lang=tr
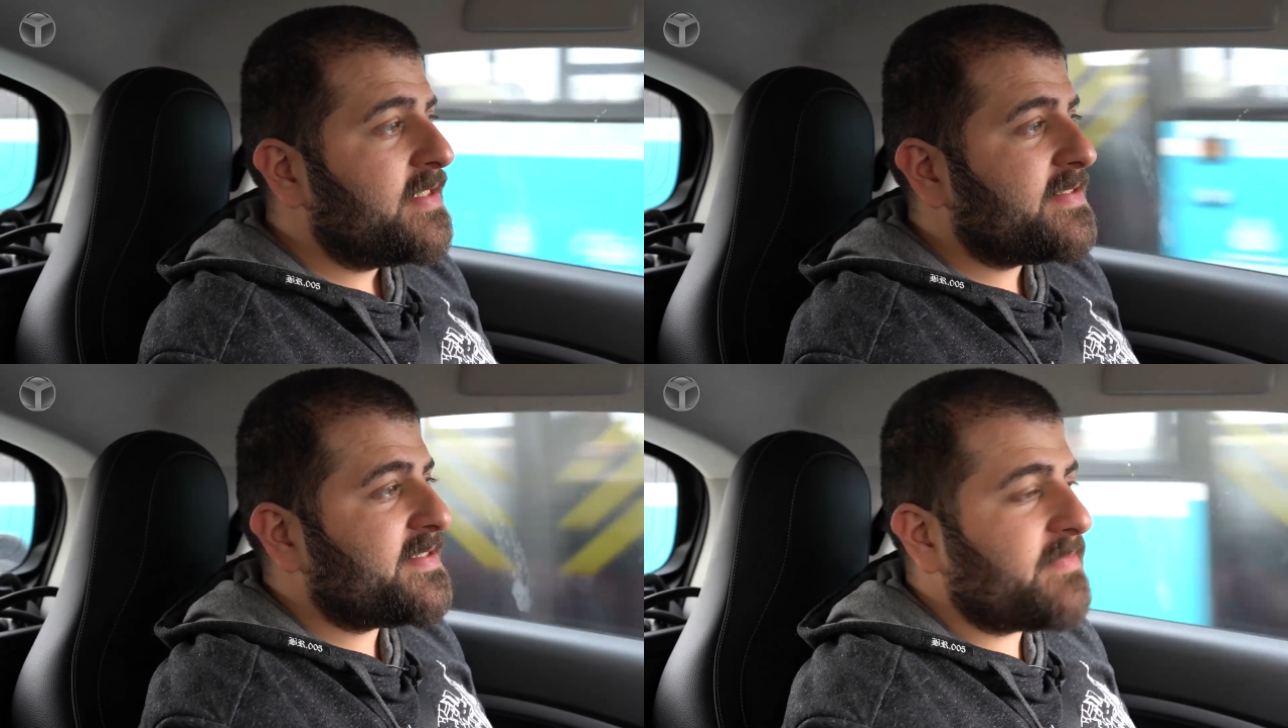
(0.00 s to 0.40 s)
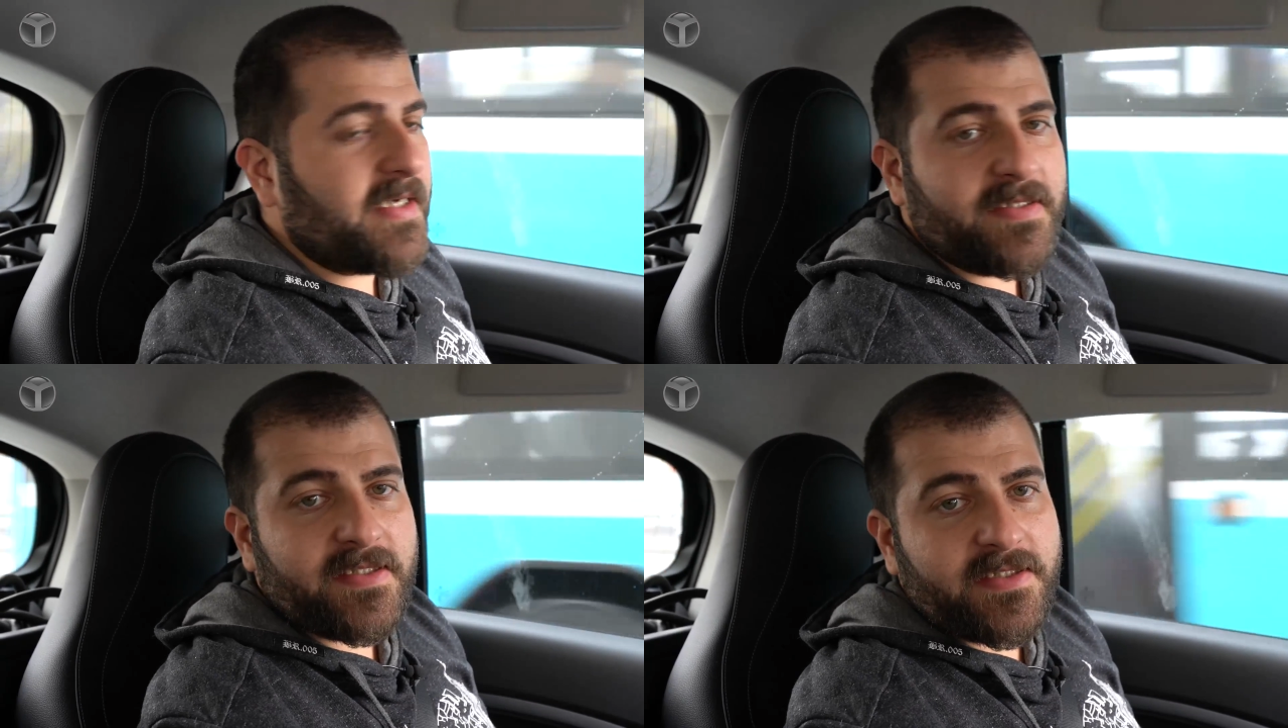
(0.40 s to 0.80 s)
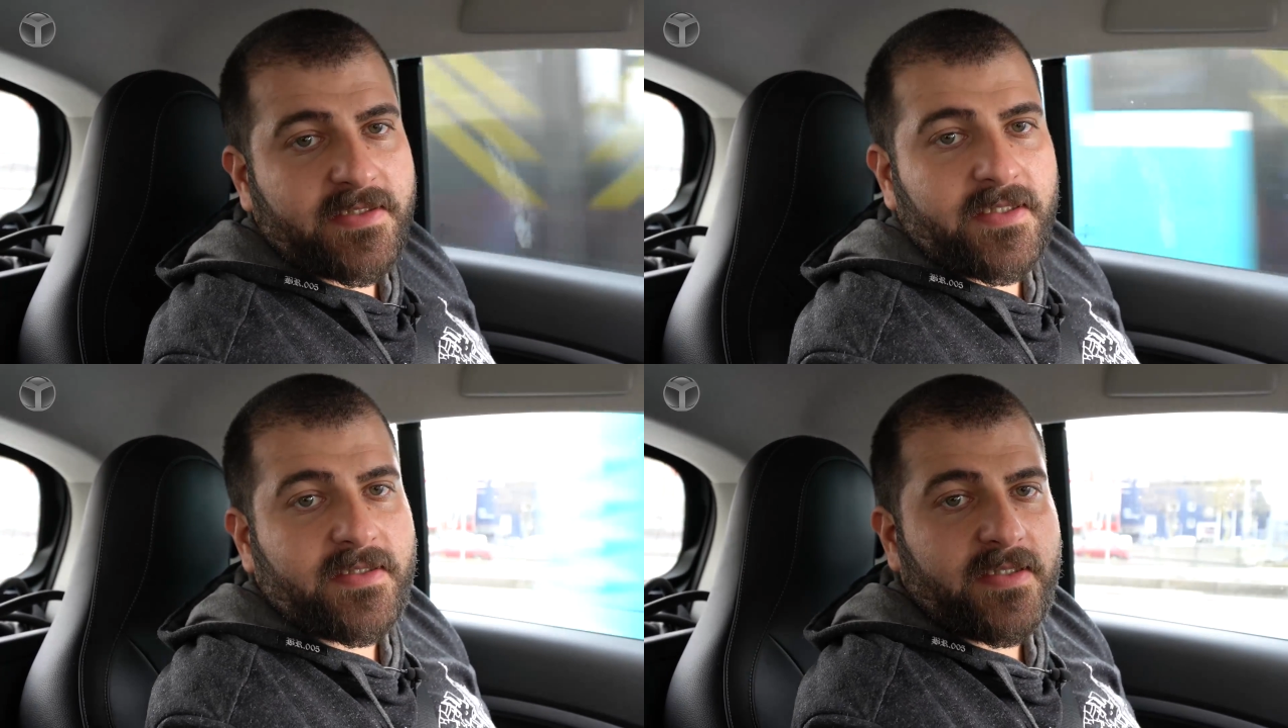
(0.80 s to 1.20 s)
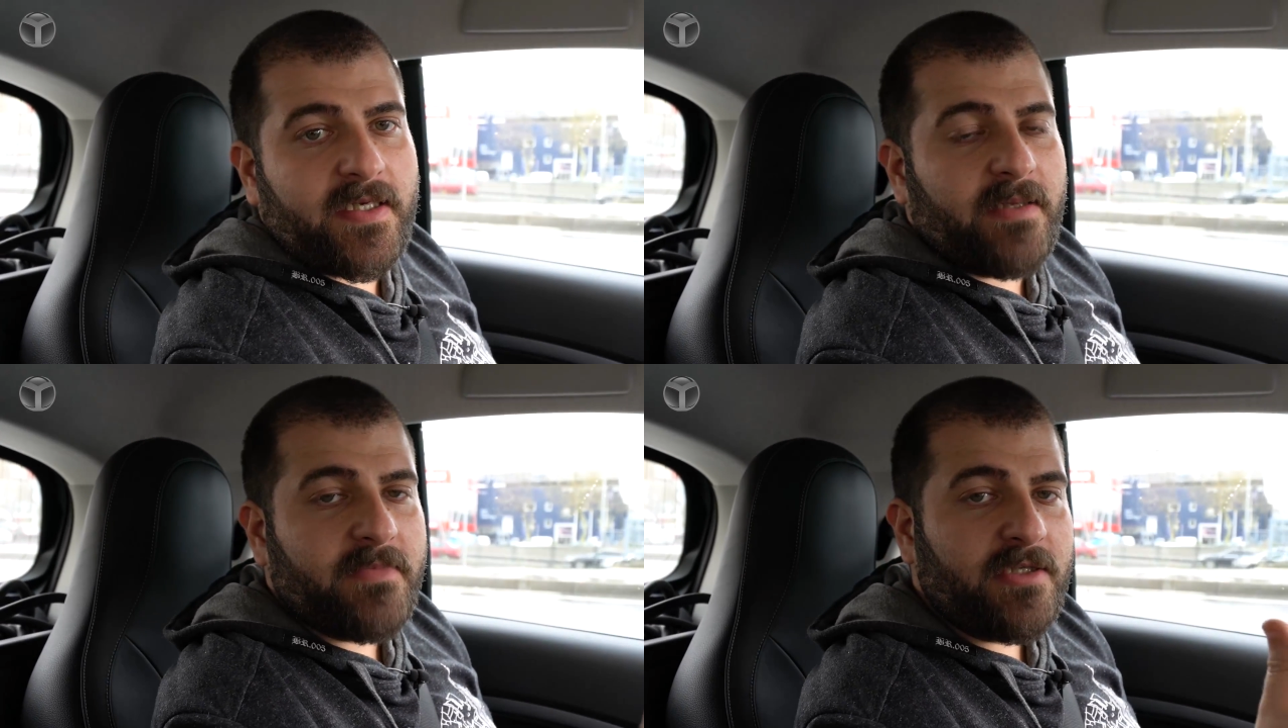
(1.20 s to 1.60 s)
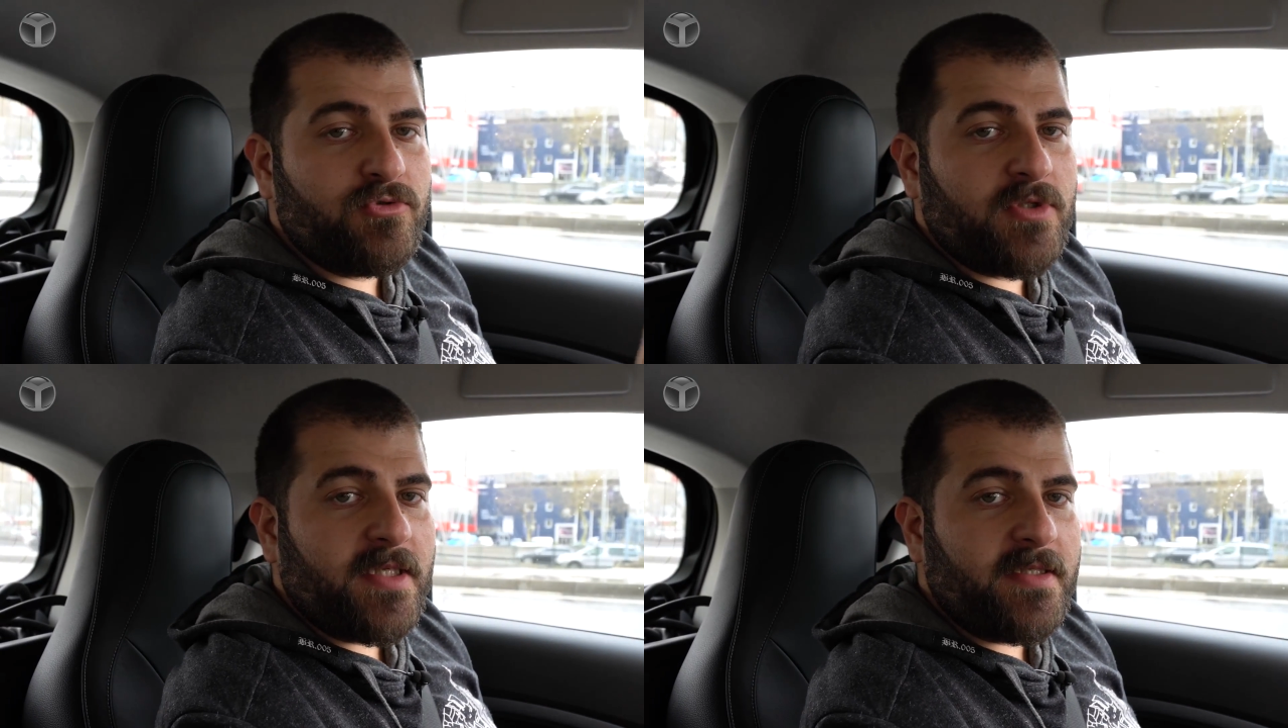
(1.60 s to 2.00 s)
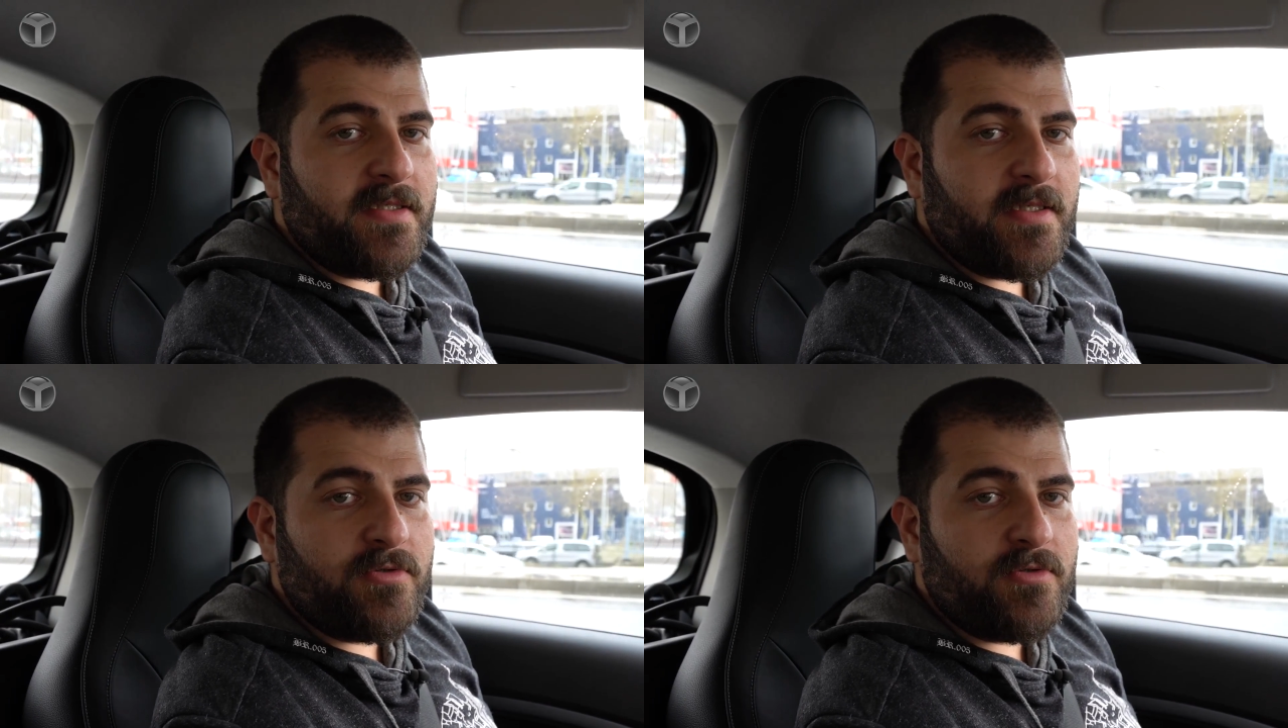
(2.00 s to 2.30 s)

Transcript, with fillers: Smart'ın açıkladığı rakamlar 150 ile